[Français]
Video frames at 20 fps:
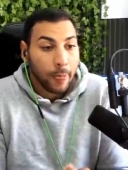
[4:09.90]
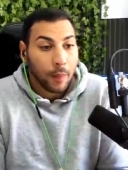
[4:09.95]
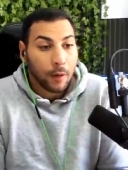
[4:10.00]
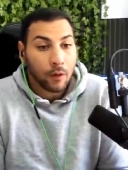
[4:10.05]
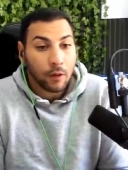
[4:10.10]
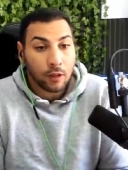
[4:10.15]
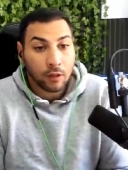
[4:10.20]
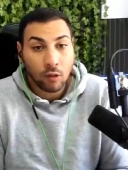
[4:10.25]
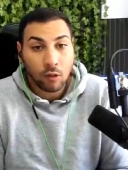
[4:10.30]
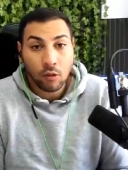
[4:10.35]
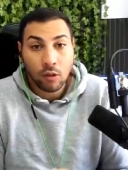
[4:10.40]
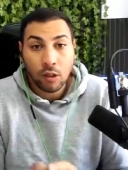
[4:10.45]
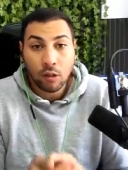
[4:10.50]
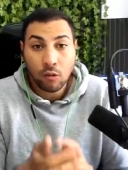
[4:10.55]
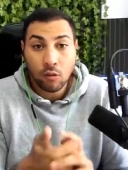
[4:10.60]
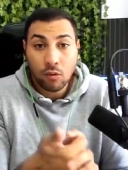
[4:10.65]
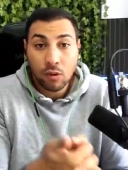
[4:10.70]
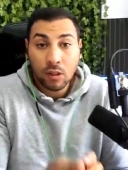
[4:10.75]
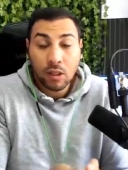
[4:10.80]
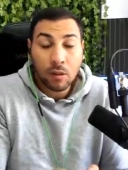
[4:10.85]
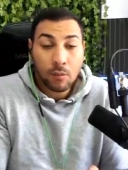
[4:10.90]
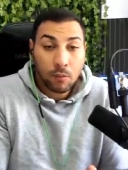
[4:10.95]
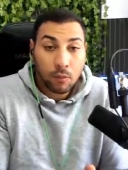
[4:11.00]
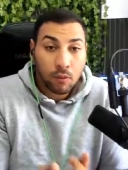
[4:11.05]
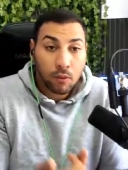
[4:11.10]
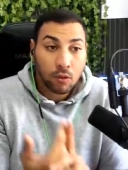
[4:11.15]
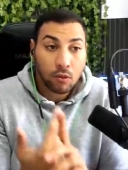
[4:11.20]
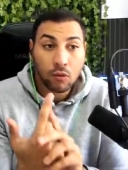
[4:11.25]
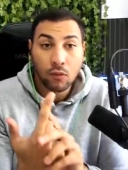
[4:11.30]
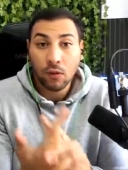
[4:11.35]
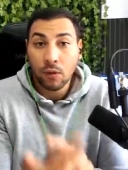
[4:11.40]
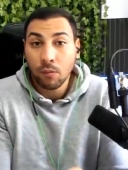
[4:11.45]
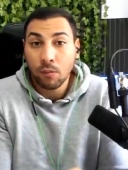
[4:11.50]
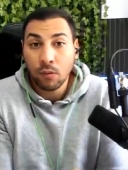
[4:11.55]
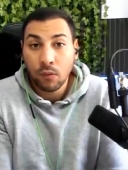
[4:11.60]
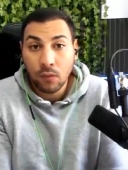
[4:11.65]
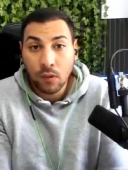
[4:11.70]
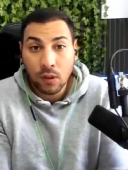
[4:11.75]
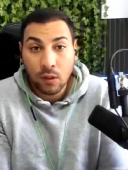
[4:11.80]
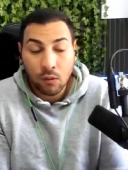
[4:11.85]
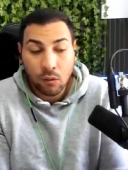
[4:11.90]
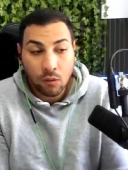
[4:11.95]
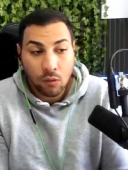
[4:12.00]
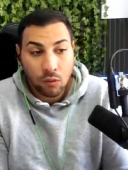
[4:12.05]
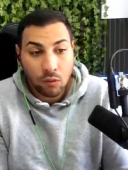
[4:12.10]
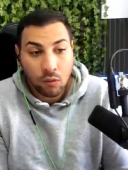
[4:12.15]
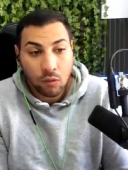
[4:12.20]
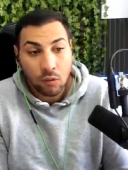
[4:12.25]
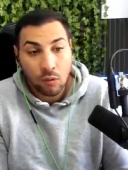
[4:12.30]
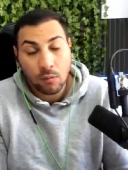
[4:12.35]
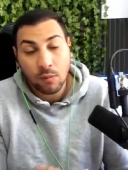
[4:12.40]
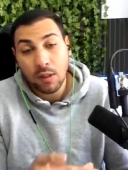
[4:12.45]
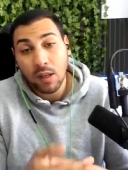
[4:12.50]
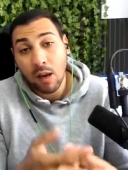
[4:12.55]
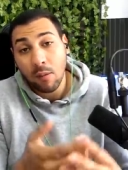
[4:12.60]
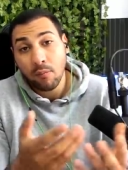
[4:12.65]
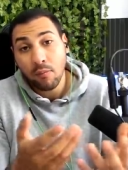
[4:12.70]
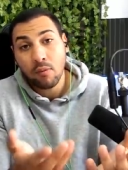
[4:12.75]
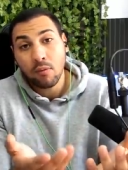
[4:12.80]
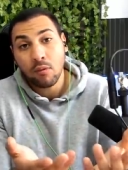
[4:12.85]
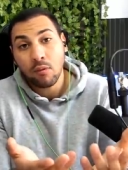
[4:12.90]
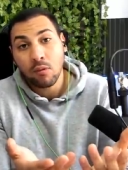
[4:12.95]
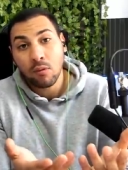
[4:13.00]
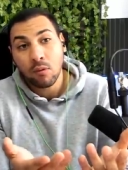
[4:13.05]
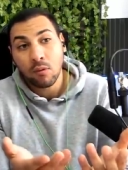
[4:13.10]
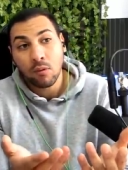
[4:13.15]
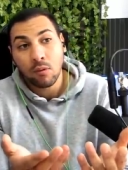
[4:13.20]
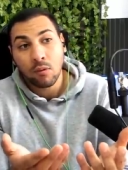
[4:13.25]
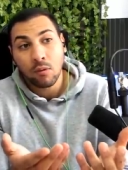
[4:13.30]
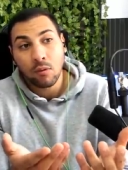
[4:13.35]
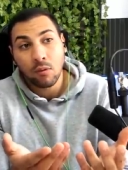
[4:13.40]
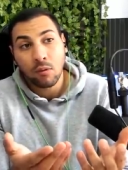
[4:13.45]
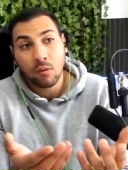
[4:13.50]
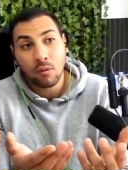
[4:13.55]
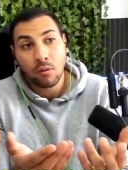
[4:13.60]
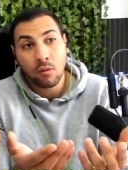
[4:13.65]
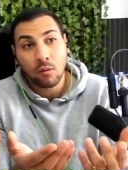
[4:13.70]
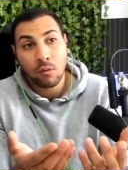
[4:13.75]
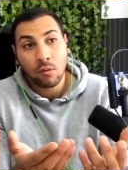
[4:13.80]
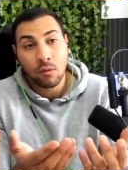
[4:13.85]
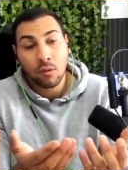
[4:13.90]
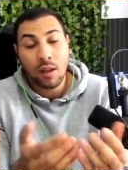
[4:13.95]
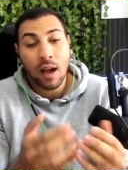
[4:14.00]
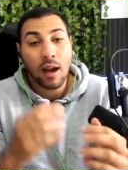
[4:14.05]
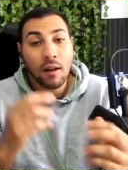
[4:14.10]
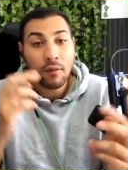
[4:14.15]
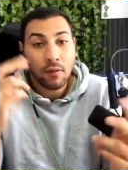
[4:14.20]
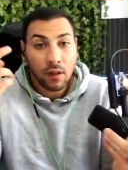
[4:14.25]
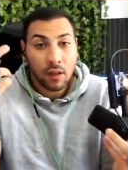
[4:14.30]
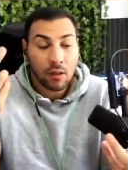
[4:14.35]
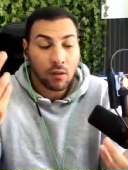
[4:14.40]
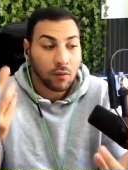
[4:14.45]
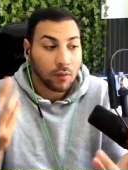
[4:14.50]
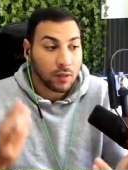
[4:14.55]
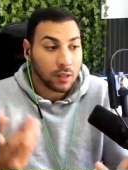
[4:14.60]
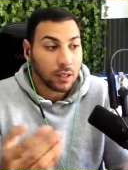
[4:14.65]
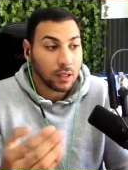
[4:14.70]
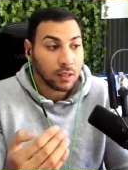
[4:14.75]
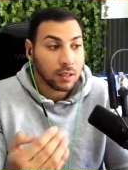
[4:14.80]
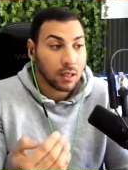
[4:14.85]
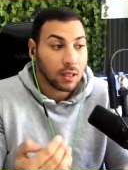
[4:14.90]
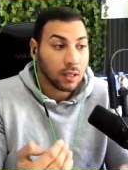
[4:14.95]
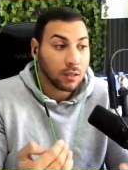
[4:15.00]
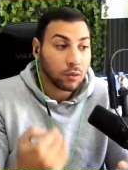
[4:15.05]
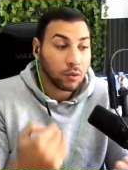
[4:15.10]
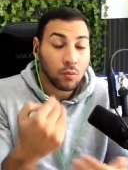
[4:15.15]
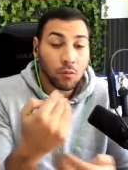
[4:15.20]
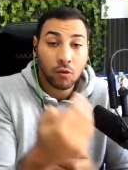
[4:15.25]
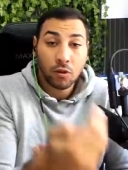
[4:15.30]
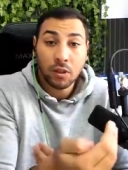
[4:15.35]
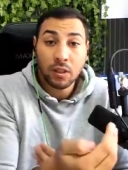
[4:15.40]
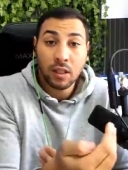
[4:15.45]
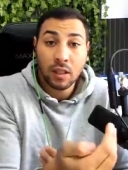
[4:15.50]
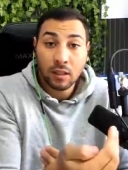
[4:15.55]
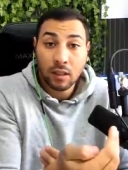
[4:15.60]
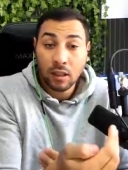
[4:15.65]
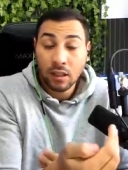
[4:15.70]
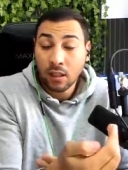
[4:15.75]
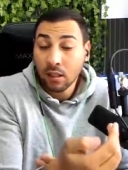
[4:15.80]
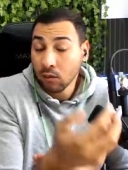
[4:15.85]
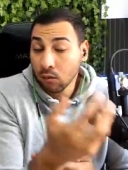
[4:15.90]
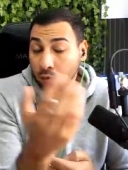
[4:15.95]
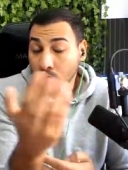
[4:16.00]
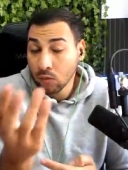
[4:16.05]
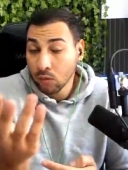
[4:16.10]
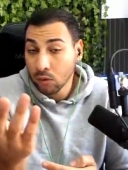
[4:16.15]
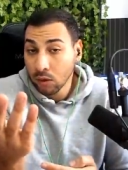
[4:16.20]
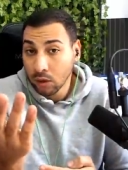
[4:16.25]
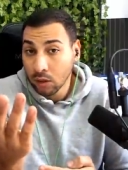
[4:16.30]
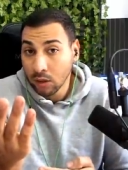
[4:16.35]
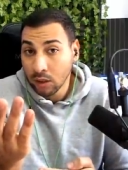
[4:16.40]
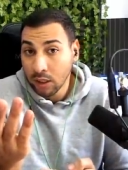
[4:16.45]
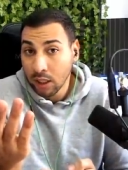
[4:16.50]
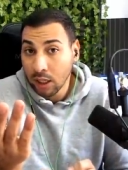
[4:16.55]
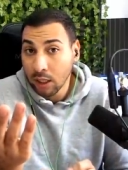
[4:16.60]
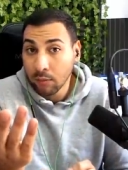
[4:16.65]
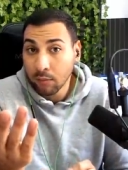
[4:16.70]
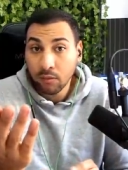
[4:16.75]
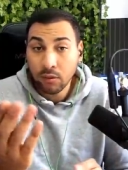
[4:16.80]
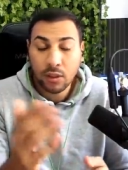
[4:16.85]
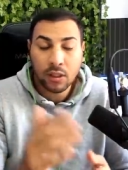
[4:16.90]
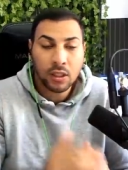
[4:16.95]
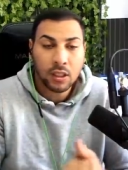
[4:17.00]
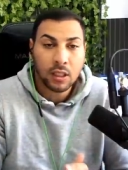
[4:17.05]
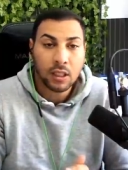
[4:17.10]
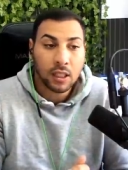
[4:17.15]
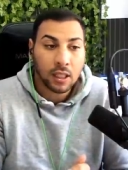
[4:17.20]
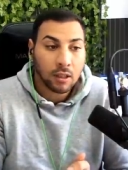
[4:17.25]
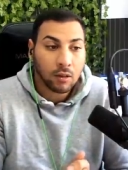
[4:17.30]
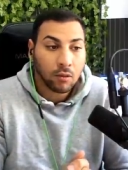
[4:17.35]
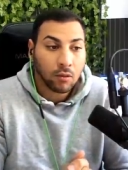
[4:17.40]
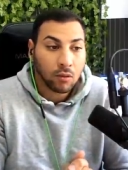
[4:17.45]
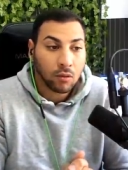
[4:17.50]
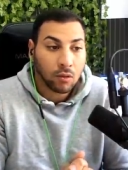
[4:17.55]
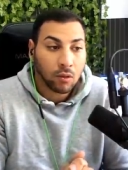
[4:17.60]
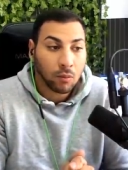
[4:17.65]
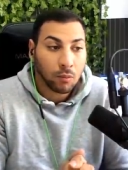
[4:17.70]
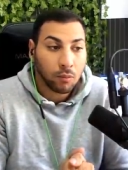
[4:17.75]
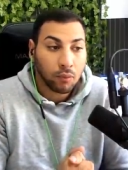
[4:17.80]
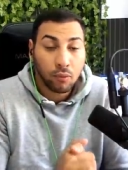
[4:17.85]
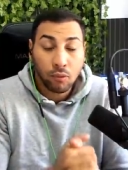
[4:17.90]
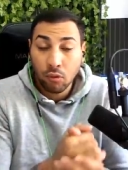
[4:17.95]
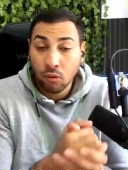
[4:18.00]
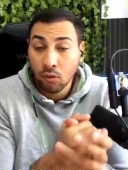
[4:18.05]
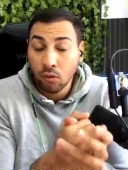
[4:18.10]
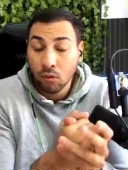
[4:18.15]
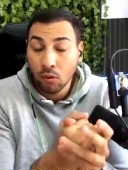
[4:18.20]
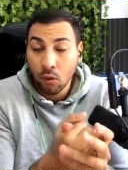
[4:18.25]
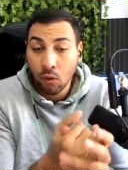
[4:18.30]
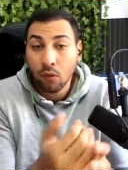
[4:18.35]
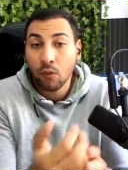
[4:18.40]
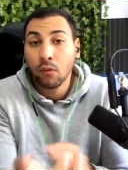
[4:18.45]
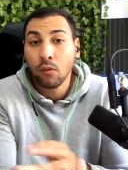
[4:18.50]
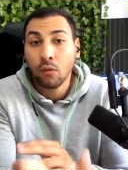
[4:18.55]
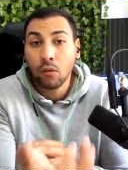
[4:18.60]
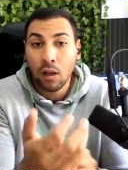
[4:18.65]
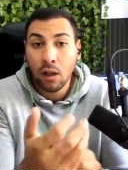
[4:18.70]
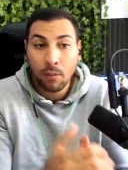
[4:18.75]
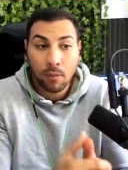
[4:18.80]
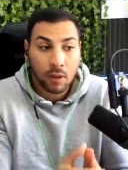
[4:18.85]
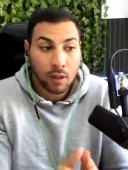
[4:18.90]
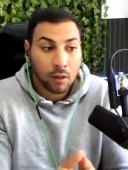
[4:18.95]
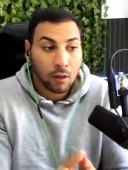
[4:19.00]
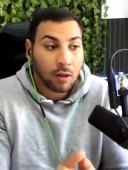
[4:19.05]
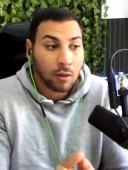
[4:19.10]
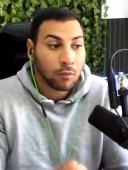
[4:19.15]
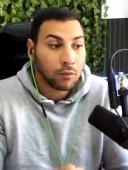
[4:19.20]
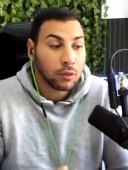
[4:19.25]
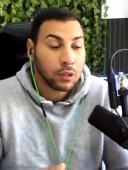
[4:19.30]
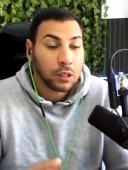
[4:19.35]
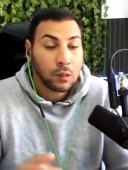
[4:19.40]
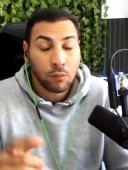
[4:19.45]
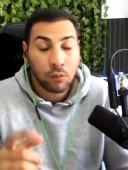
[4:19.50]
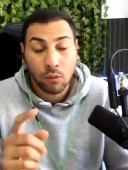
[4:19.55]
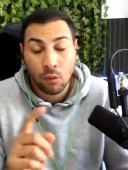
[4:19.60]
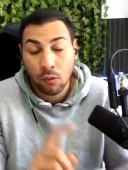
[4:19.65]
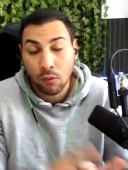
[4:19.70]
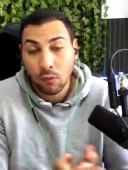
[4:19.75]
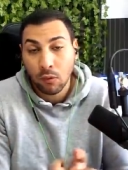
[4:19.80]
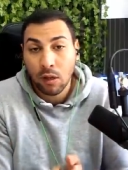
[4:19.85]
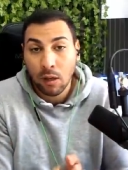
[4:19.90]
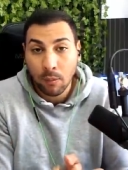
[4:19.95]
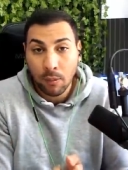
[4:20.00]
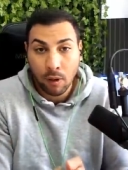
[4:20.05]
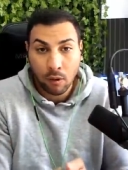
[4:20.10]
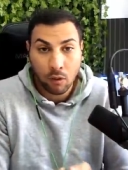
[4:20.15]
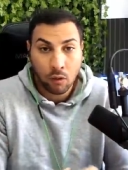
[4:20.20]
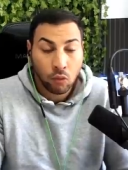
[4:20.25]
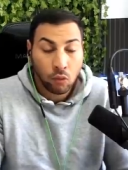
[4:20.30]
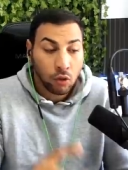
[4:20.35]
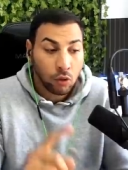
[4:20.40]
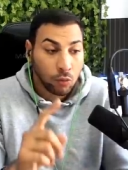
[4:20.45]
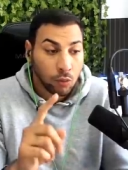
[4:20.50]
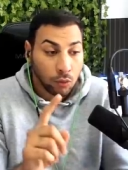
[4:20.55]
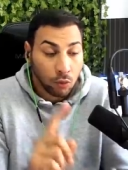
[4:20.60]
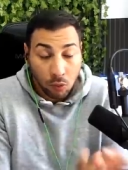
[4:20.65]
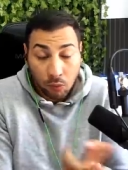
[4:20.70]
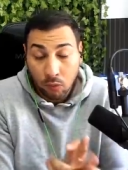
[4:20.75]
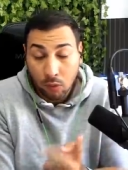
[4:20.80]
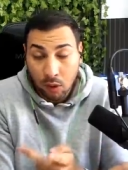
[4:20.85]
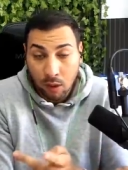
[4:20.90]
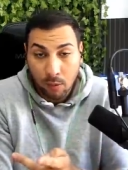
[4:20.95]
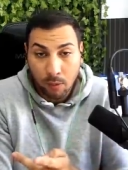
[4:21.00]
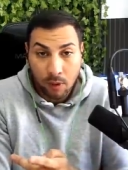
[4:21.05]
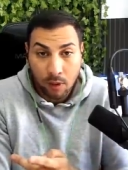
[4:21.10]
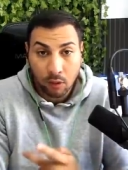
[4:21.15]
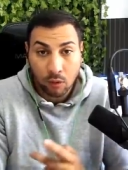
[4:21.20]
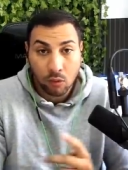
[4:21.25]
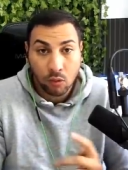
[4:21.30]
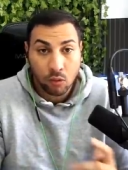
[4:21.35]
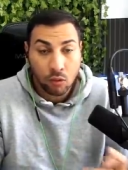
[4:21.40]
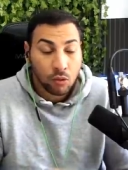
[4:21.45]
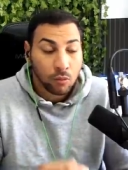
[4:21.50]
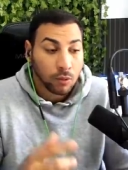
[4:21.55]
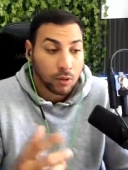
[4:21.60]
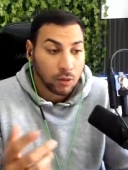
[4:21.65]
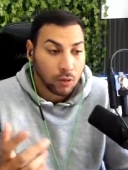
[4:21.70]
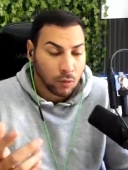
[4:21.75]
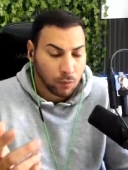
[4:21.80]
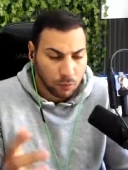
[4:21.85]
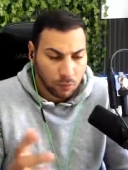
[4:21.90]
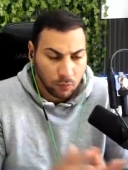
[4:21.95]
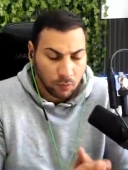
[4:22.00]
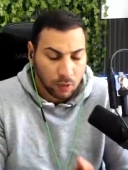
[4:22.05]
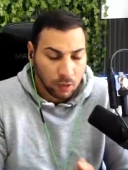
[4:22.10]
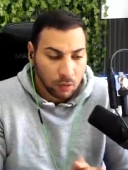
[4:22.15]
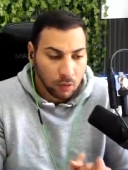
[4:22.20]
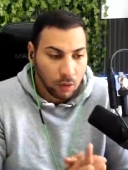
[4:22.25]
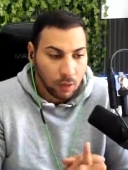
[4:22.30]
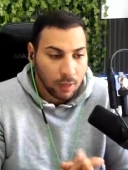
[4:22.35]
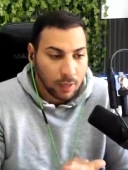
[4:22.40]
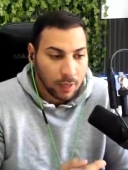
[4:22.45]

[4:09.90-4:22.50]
Euh, étant donné que tu ne streames plus, que tu fais plus de vidéos YouTube, il n'y a plus de, trafic, on va dire ça, sur mon site internet où euh, il y a la boutique et donc euh, plus de revenus de la part de la boutique, plus de revenus de la part de Twitch, plus de revenus de la part de YouTube parce que plus de vidéos.